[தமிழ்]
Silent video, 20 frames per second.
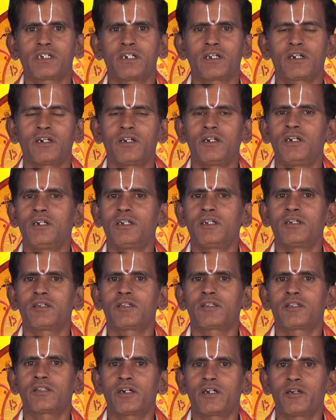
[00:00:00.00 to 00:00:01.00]
செயல்களில்
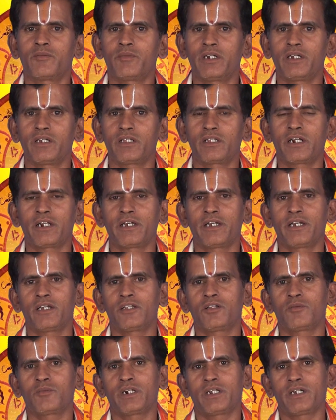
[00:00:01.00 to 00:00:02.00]
தடமை தடை
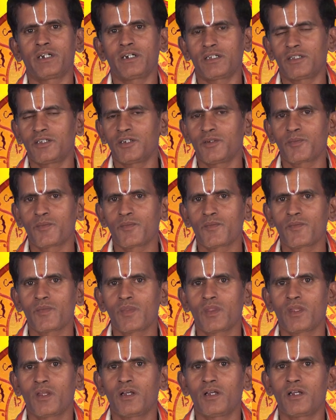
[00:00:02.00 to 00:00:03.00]
ஏதும் கிடையாது
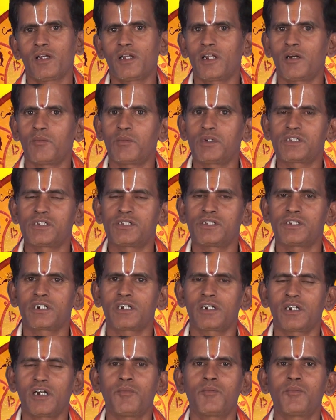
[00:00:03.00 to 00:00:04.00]
எல்லாமே
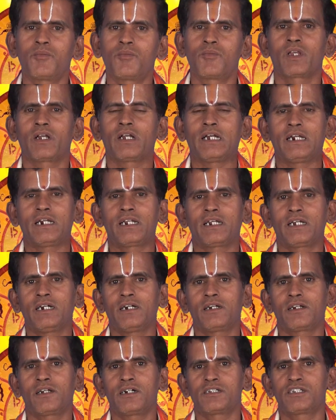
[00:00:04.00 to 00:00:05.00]
செஞ்சுக்கலாம் இன்றைய
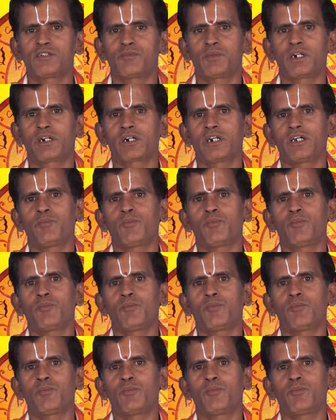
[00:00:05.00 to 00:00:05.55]
ராசி பலன்களை